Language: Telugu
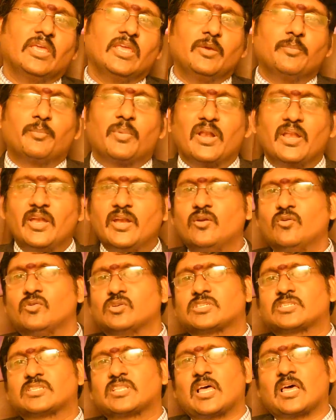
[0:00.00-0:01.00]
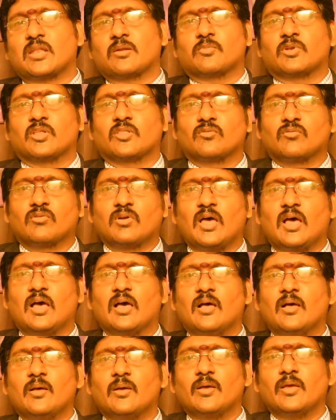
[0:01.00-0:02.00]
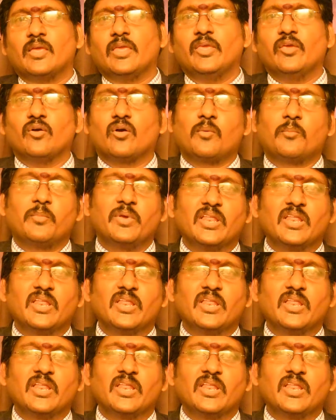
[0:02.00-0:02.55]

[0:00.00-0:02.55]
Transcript: ఈ పన్నెండవ స్థానం అనేది కూడా ఈ యొక్క